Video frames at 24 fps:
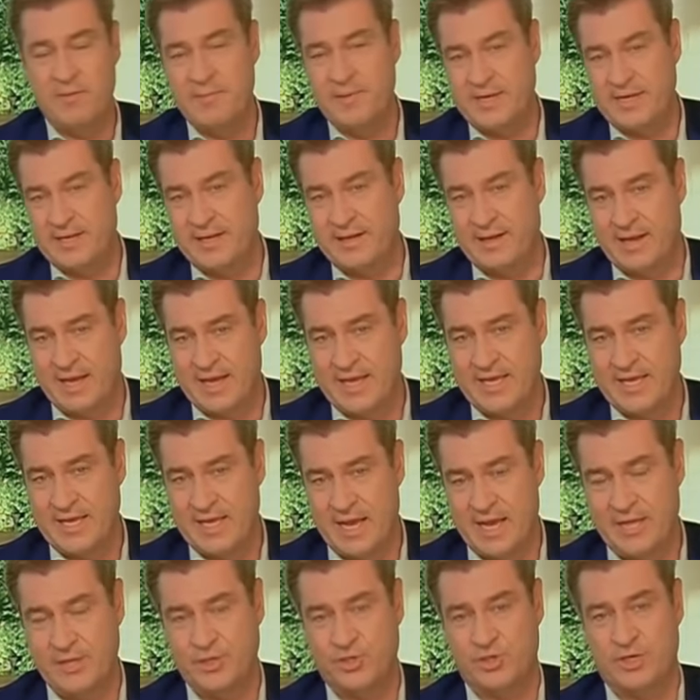mit den gleichen
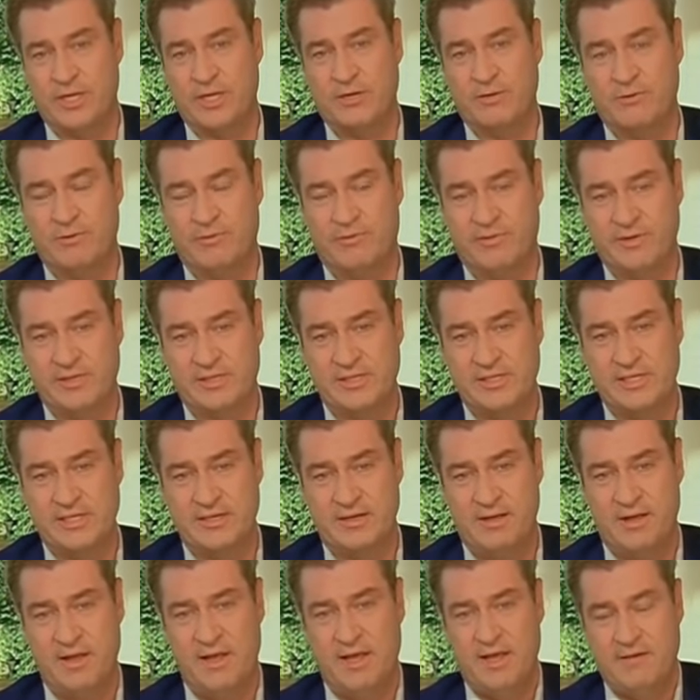Einschränkungen versieht